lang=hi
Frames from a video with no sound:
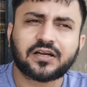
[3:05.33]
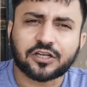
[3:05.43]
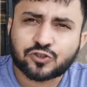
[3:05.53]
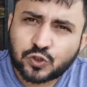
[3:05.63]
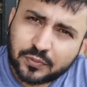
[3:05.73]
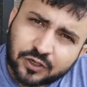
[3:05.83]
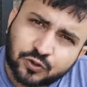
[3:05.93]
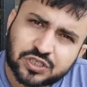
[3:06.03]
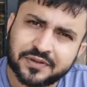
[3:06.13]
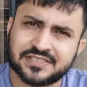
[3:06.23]
कस्टमर
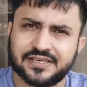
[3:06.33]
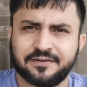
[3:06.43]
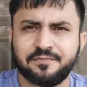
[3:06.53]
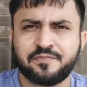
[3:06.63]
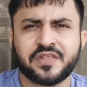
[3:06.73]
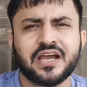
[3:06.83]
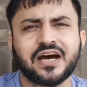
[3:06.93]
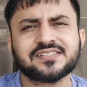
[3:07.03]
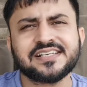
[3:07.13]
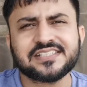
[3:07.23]
को समझना
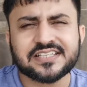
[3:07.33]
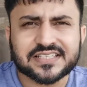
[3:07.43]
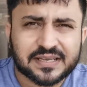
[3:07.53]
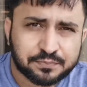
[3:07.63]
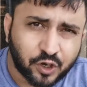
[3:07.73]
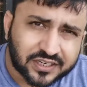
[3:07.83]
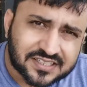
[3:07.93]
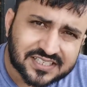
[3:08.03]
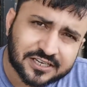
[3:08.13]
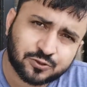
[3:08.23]
असल चीज़ है
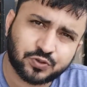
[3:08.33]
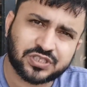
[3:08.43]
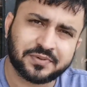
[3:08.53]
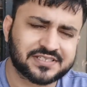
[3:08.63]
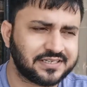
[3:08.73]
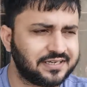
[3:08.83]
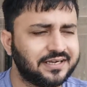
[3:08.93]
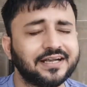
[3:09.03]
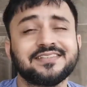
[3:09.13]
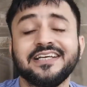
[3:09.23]
प्रोडक्ट सर्च को समझना
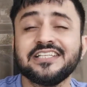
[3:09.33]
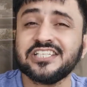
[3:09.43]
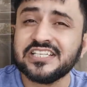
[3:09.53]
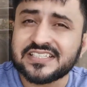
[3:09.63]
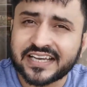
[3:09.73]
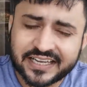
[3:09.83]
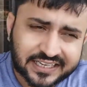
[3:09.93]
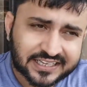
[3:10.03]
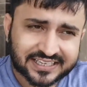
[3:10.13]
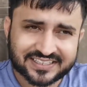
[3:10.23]
असल चीज़ है